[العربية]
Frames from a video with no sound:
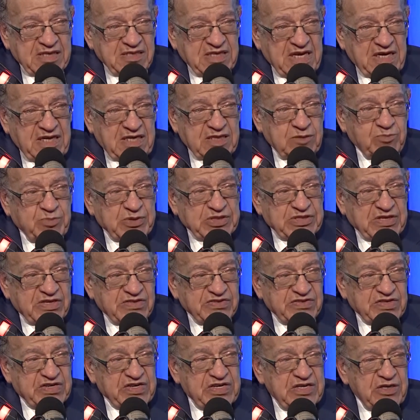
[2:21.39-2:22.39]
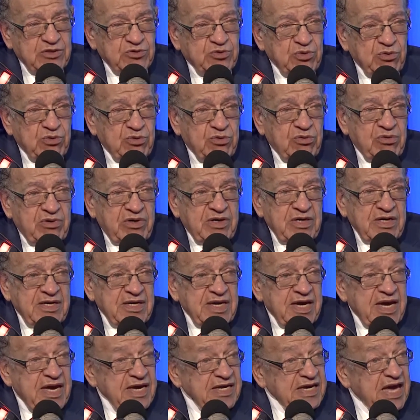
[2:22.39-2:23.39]
طلعت بتصريح تقول
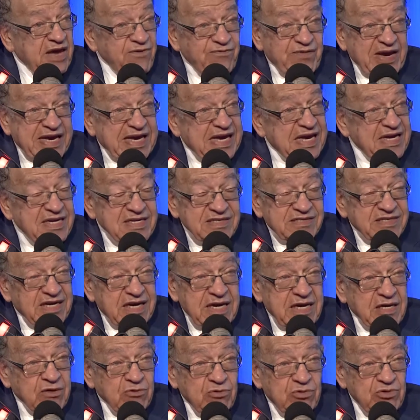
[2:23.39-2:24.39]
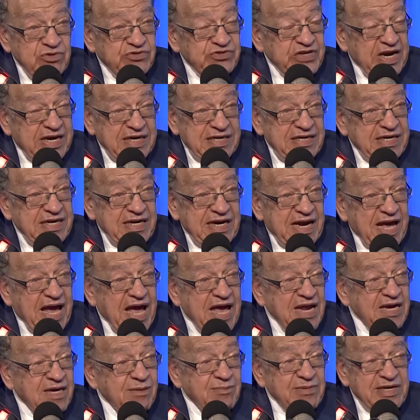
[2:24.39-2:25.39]
كيف كان سيكون شكل
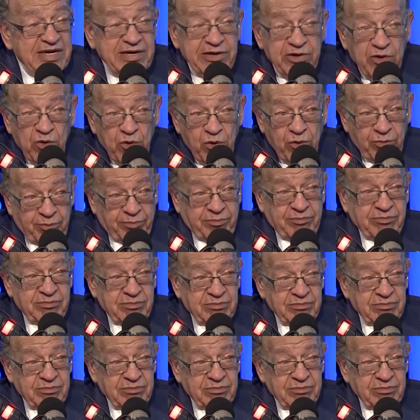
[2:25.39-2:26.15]
العالم اليوم